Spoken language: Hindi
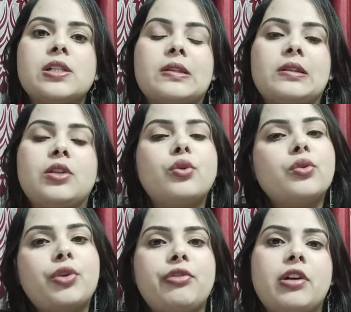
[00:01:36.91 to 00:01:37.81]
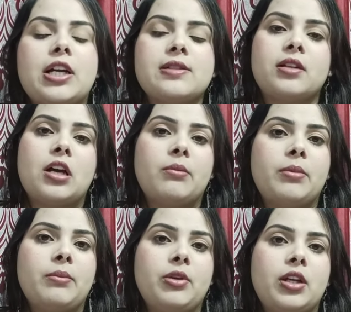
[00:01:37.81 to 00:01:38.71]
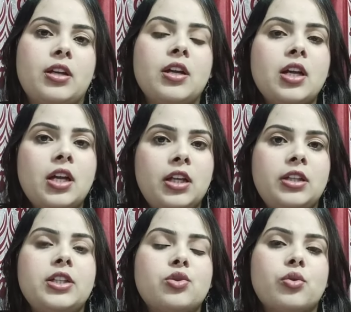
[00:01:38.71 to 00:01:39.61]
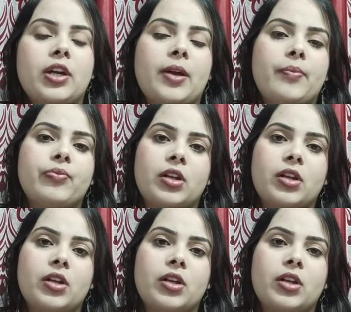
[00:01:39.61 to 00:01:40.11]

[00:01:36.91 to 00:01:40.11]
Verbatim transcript: कर सकती हैं ट्वेंटी फोर आवर्स तक हम बेबी के लिए जो है